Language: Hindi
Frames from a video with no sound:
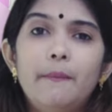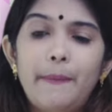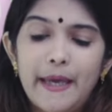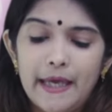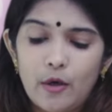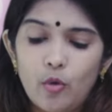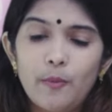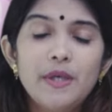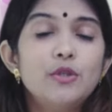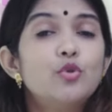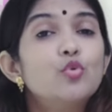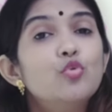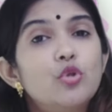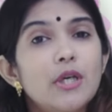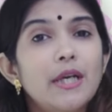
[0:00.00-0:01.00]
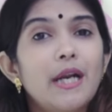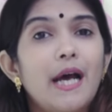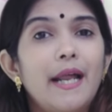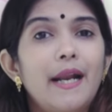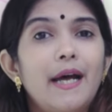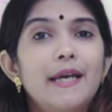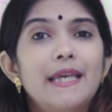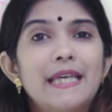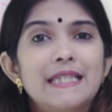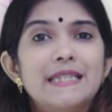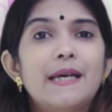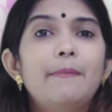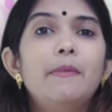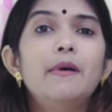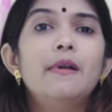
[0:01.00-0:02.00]
पैरों में सूजन आना ये
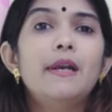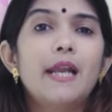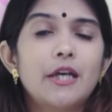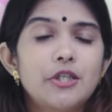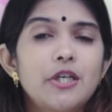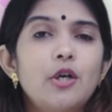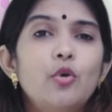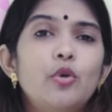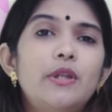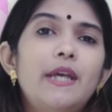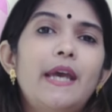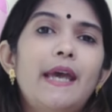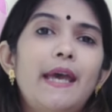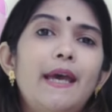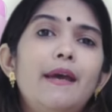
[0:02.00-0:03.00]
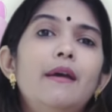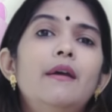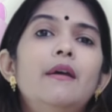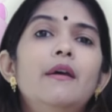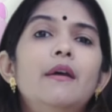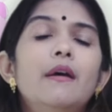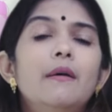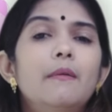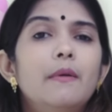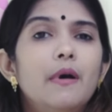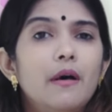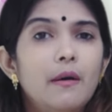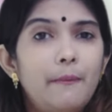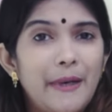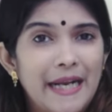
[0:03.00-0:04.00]
सब लक्षण होते हैं
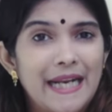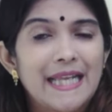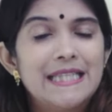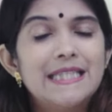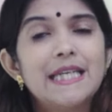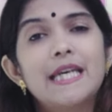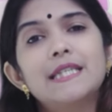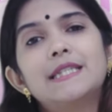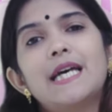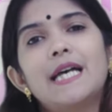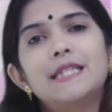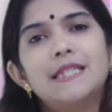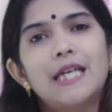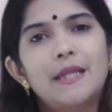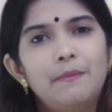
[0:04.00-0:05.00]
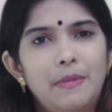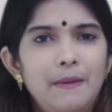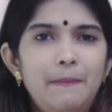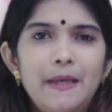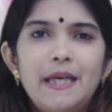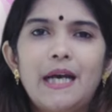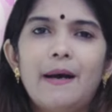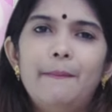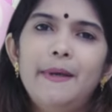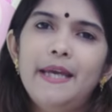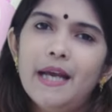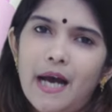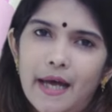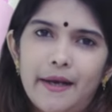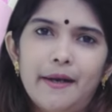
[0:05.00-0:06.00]
प्रेगनेंसी के साथ साथ बीपी का भी
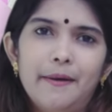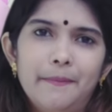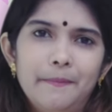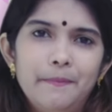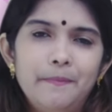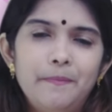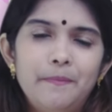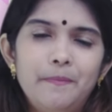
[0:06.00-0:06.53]
आना